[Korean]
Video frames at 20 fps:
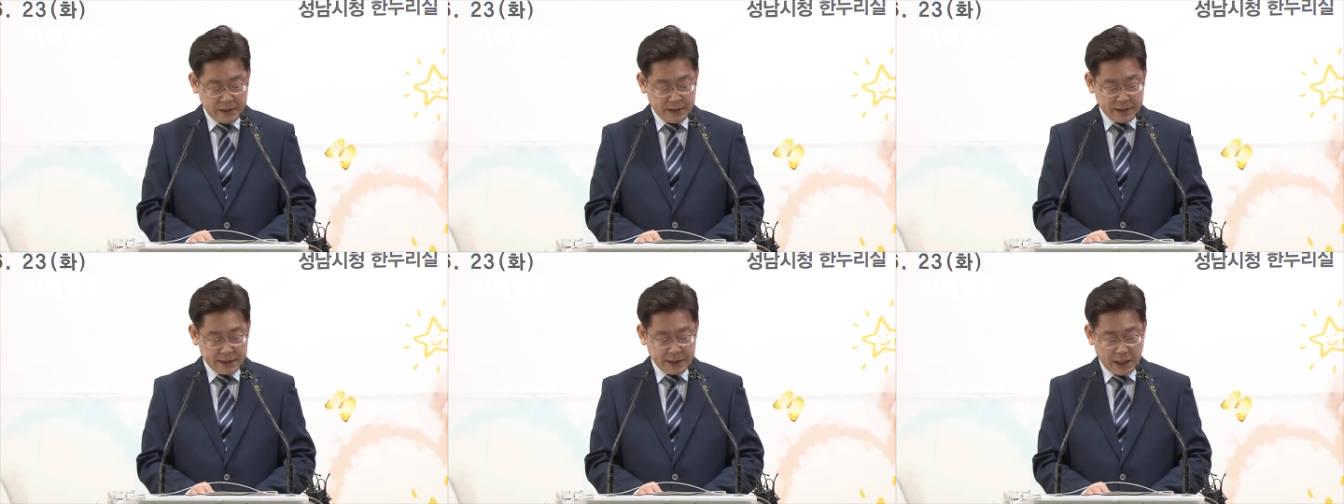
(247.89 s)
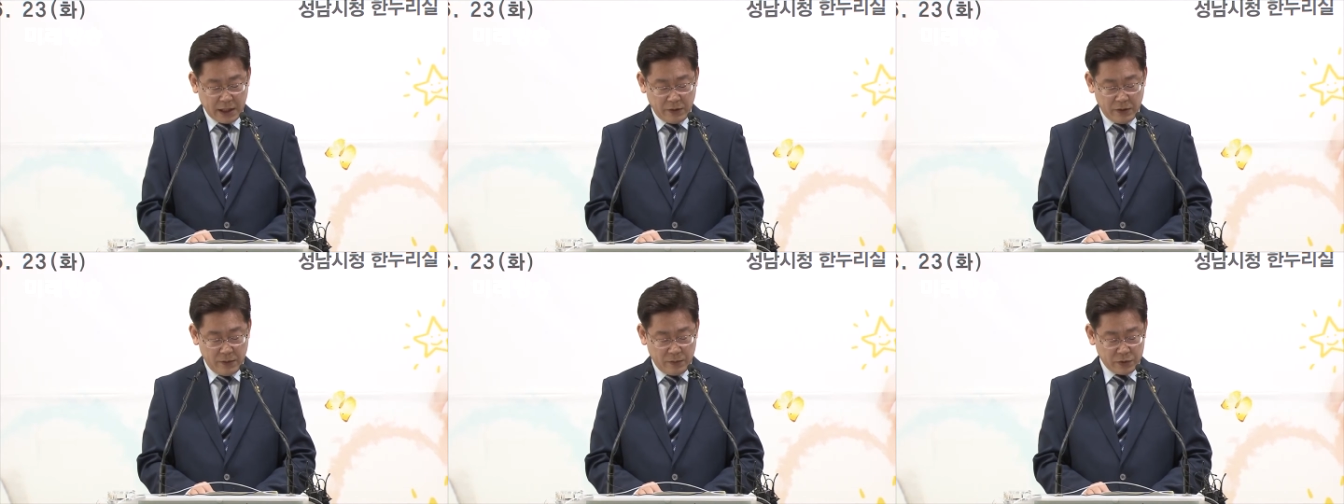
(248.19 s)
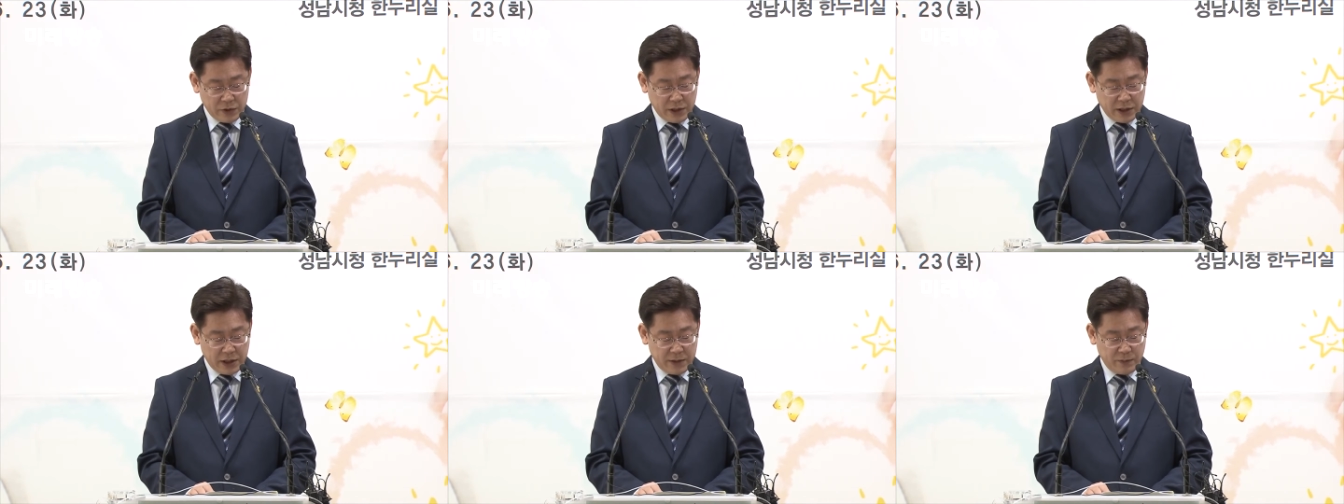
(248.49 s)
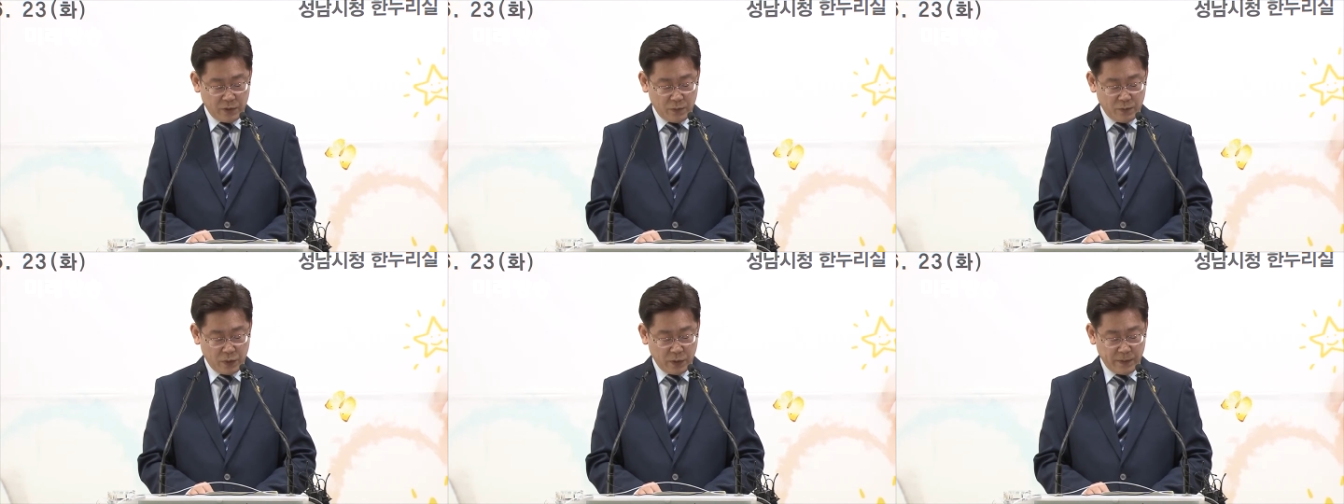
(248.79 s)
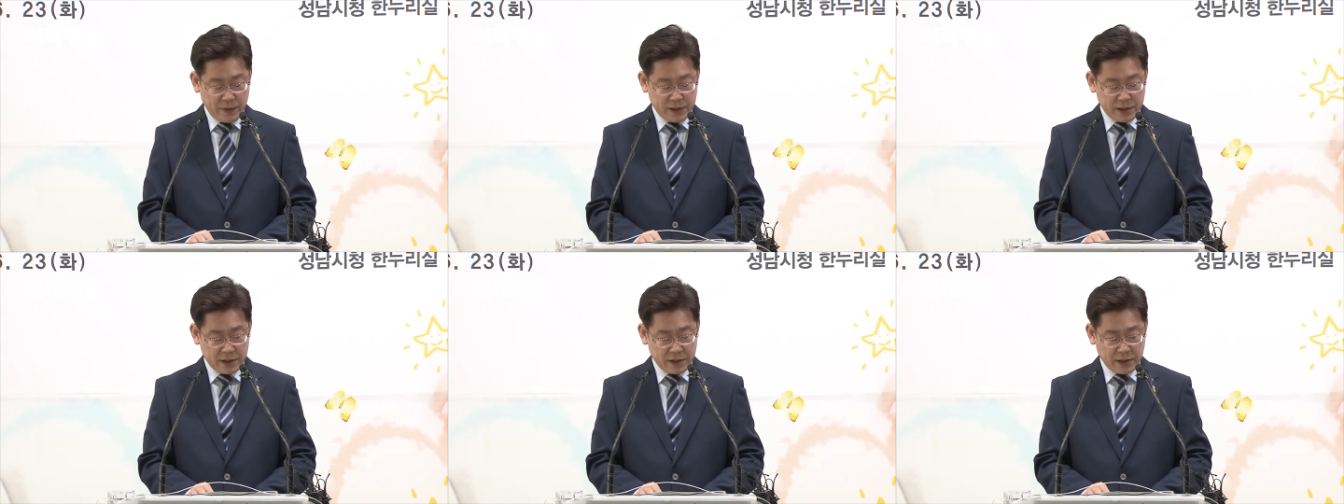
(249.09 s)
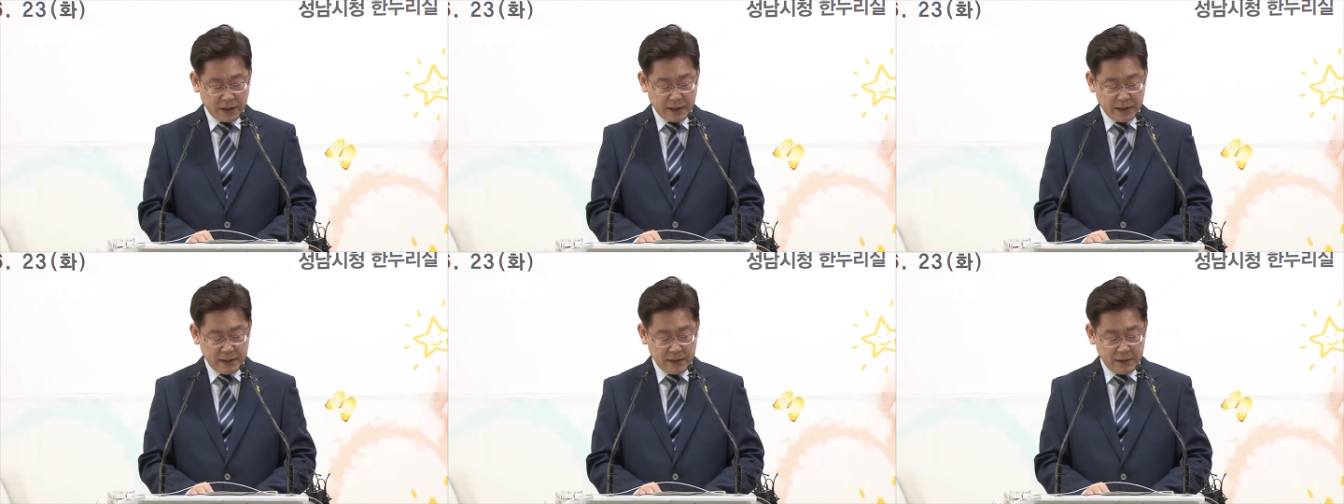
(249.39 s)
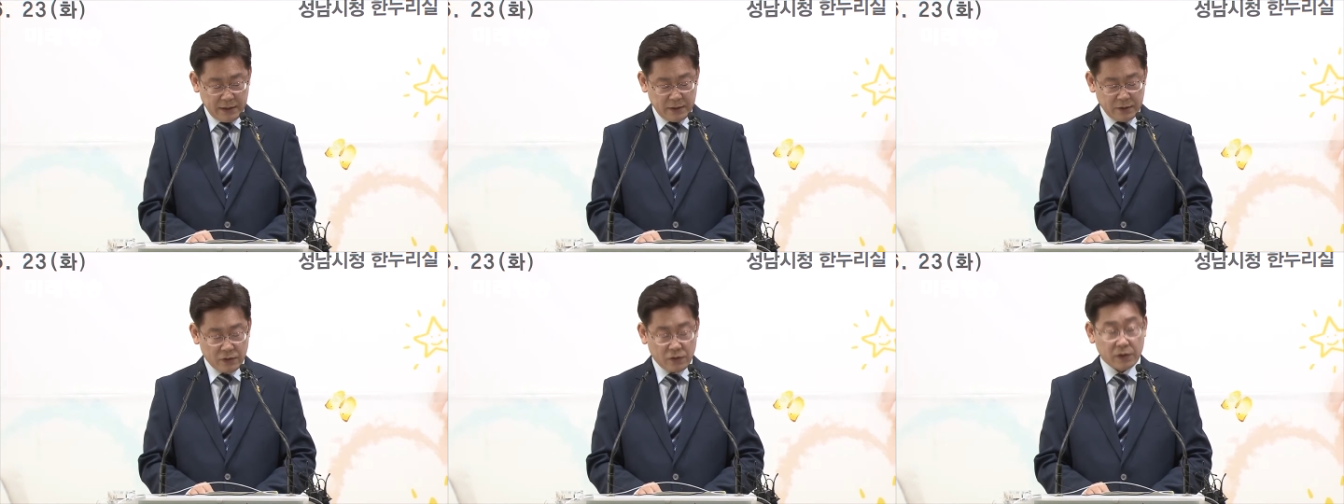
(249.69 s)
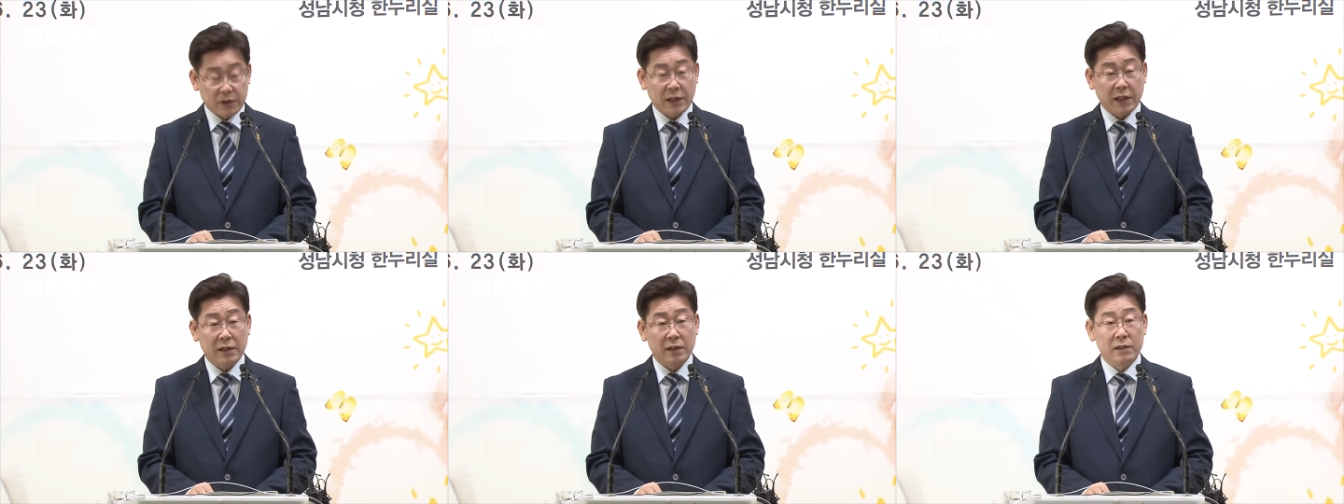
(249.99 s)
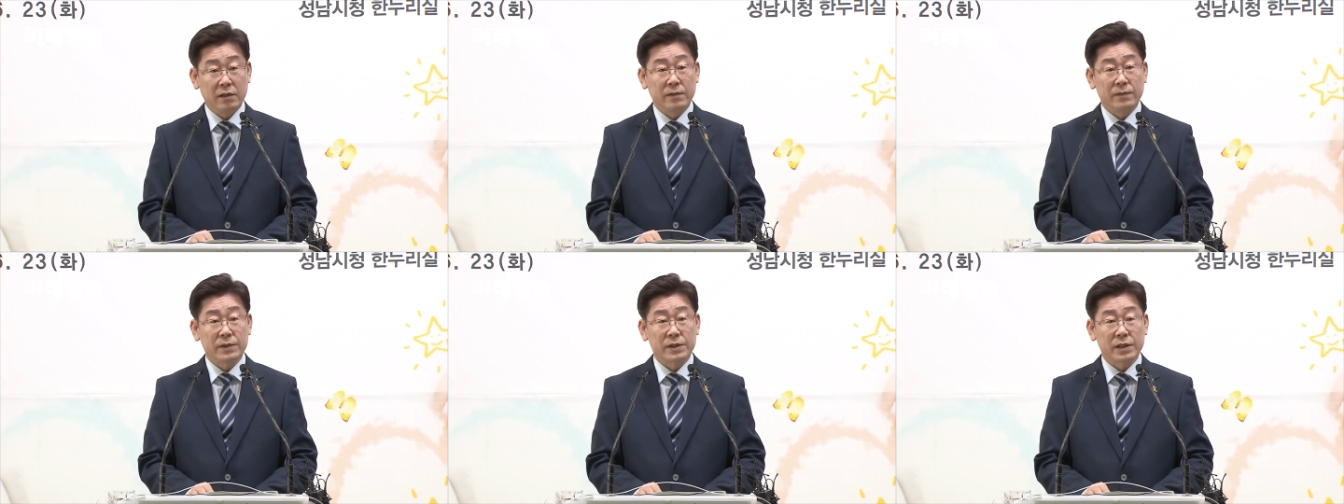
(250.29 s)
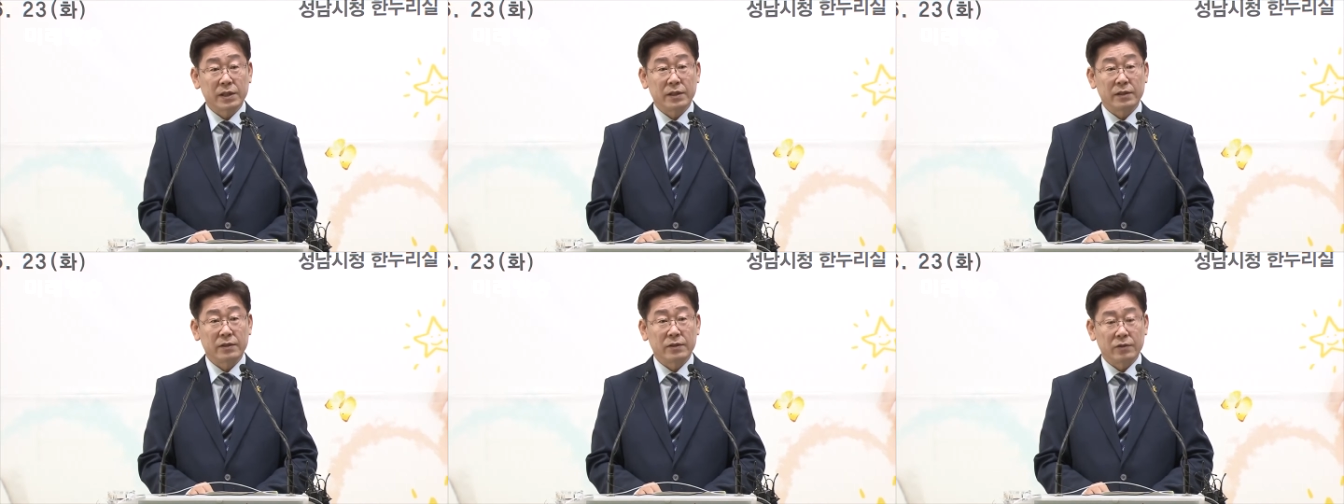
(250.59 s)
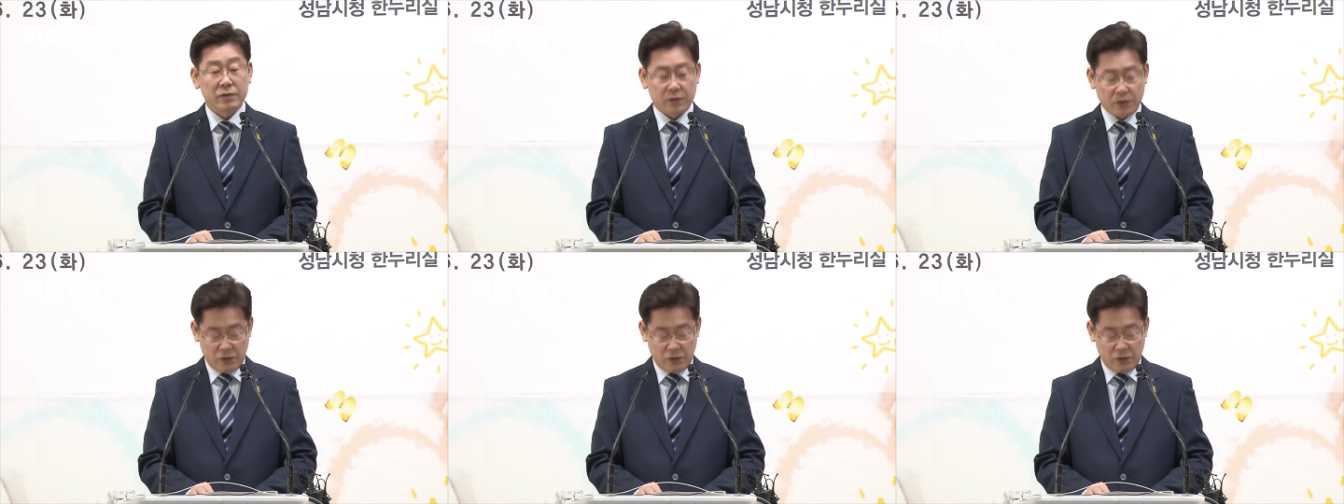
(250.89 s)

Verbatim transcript: 사회보장기본법에 정한 권한을 넘어선